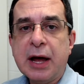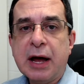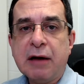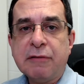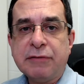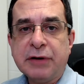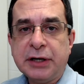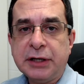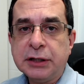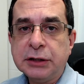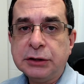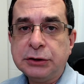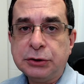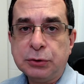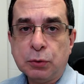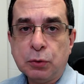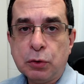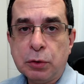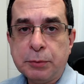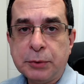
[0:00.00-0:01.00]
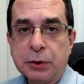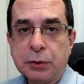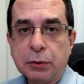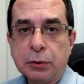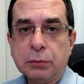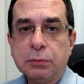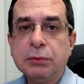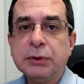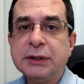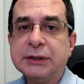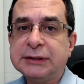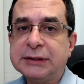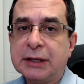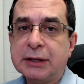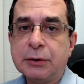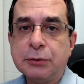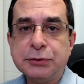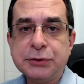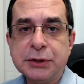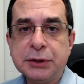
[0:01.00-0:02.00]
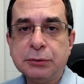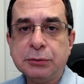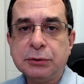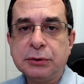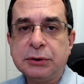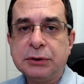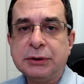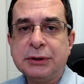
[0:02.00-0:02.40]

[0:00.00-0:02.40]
A variante Omicron, que está causando